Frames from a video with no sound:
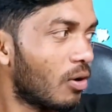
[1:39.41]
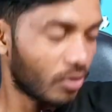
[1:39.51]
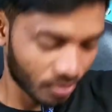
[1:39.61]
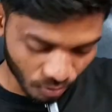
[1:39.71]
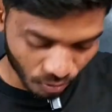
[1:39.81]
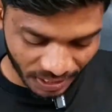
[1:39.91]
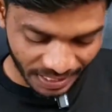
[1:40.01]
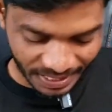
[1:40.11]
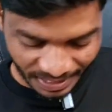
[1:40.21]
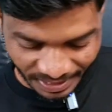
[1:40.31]
और और
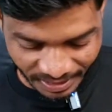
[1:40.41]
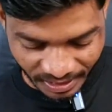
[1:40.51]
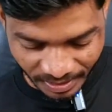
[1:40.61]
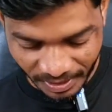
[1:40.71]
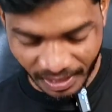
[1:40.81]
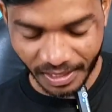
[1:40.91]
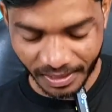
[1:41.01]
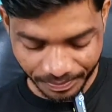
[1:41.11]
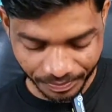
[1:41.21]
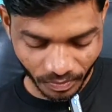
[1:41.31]
देखते हैं क्या चीज़ें
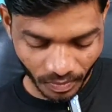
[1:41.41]
मिलती है